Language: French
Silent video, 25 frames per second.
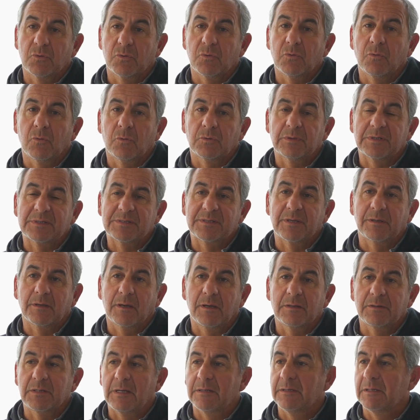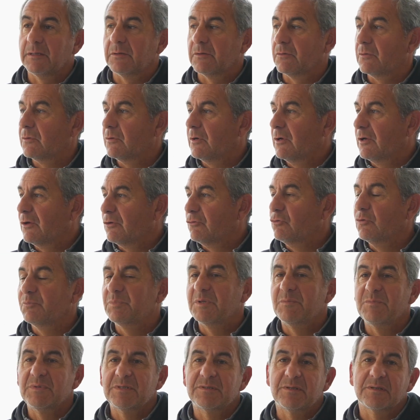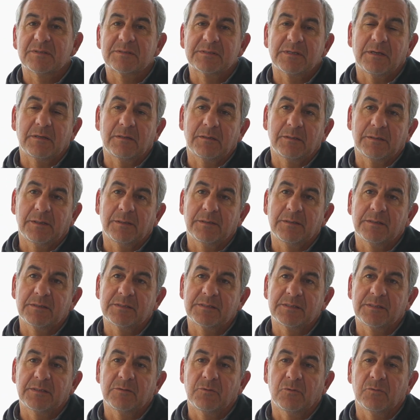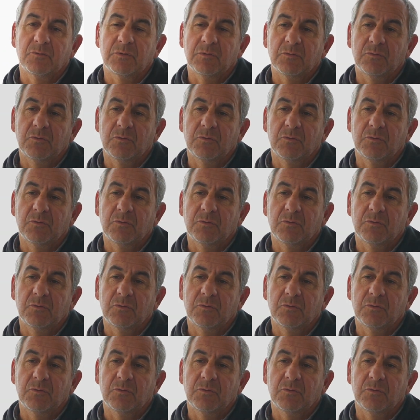on essayera d'aller, d'optimiser ça et d'essayer de, de